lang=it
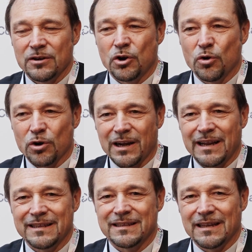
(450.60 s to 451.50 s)

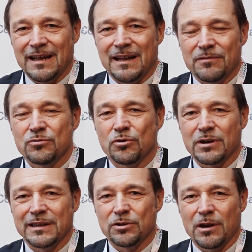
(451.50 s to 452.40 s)
corretta, un
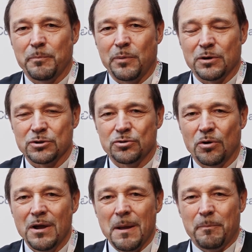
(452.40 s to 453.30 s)
corretto rapporto